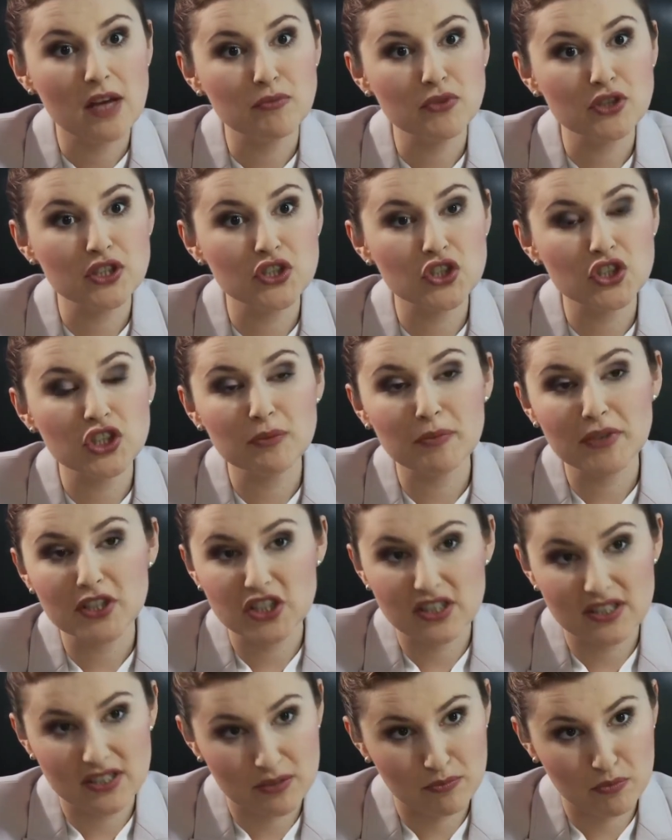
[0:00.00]
Myślę, że nie
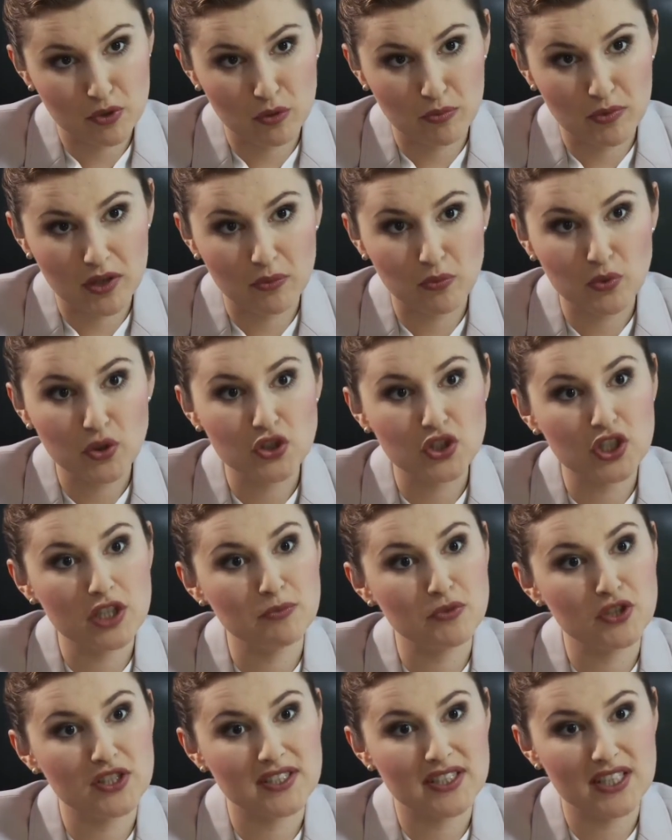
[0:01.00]
będzie z tym problemu, jeżeli
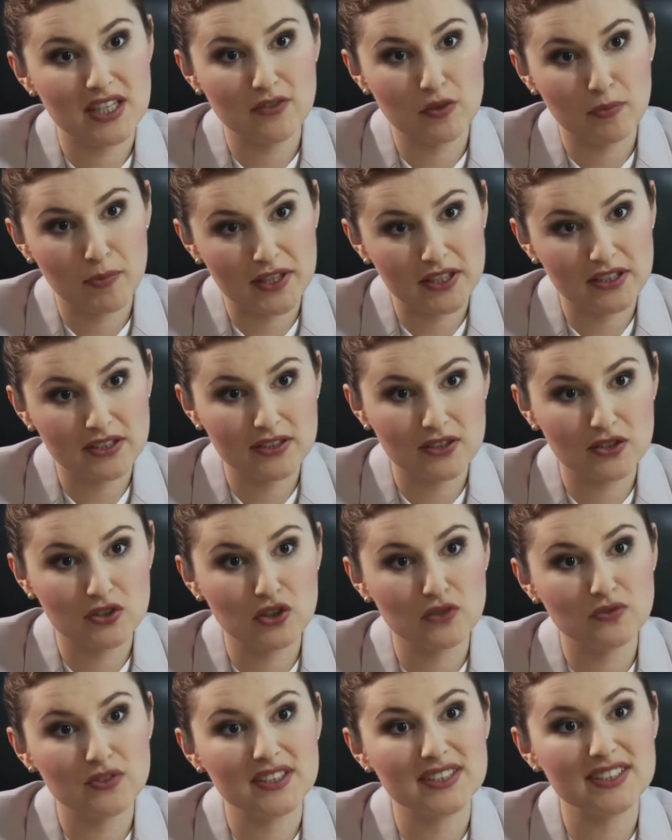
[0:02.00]
przedstawi Pani
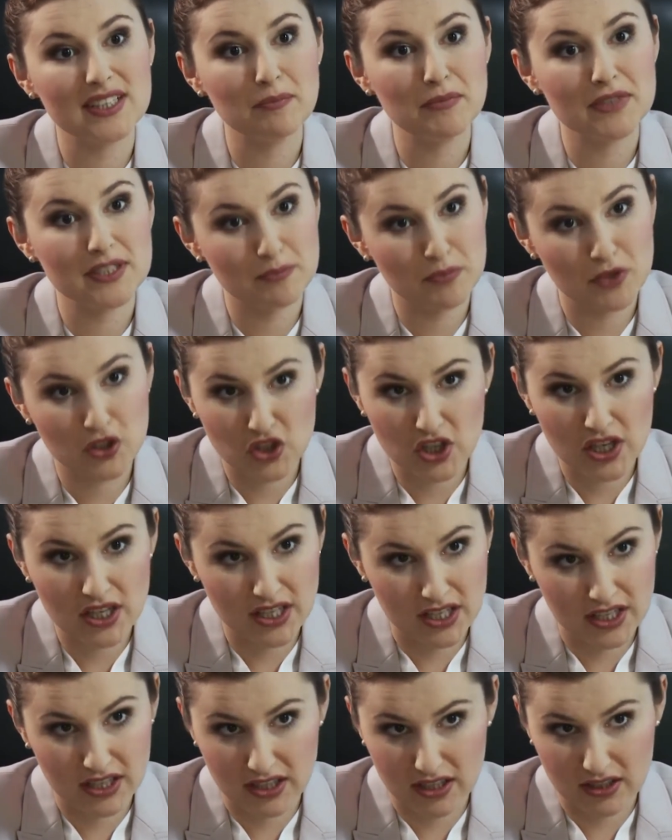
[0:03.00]
stosowne
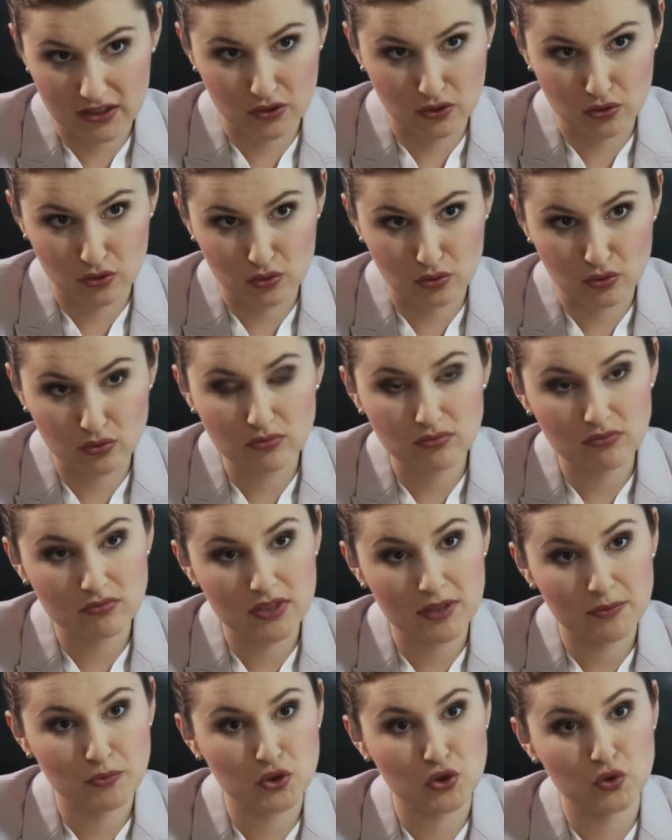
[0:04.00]
zabezpieczenie kredytu,
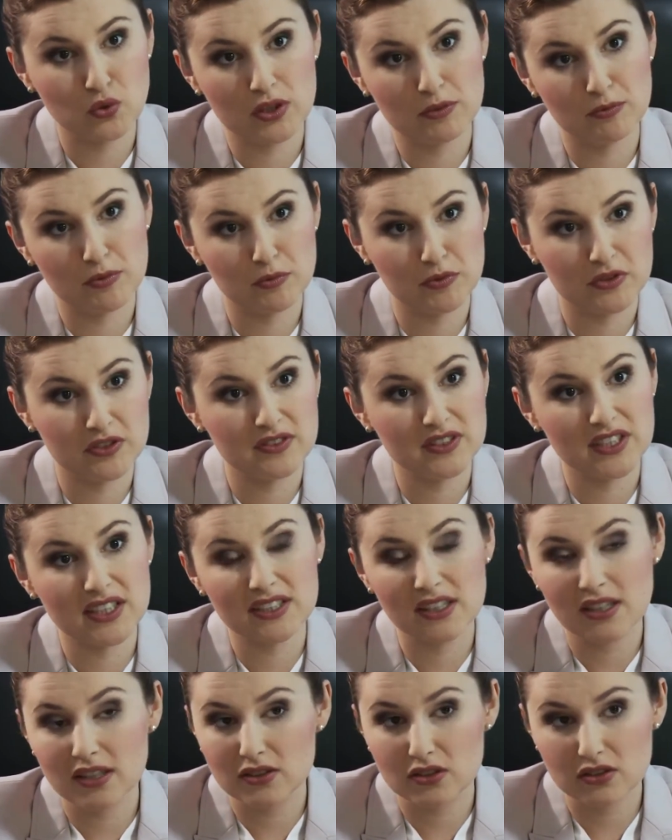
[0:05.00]
na przykład poprzez
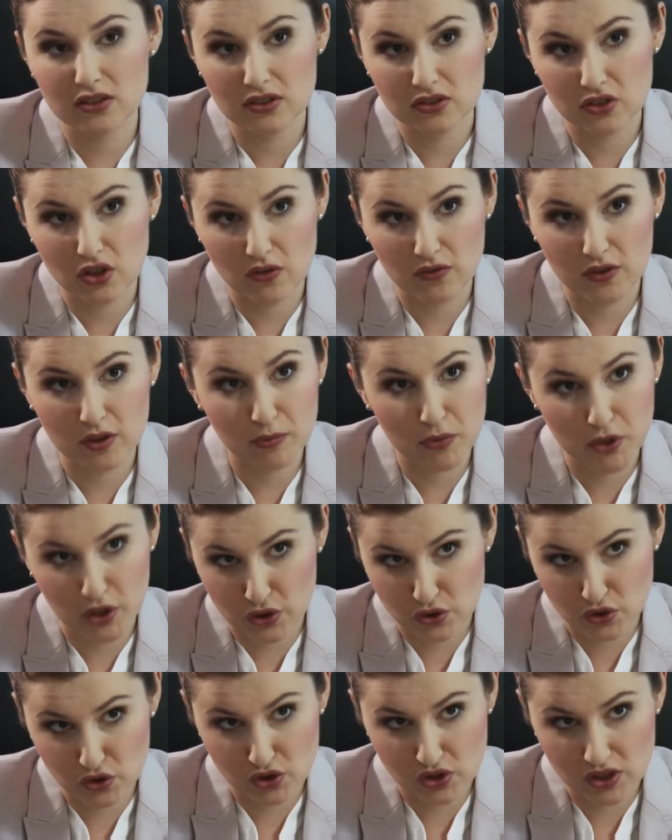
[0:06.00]
wskazanie dodatkowych
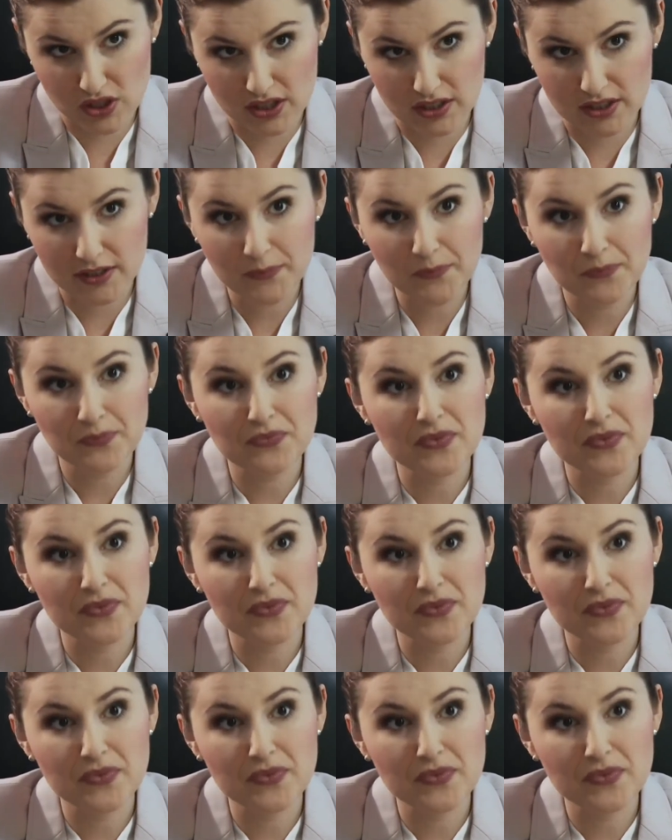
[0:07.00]
poręczycieli,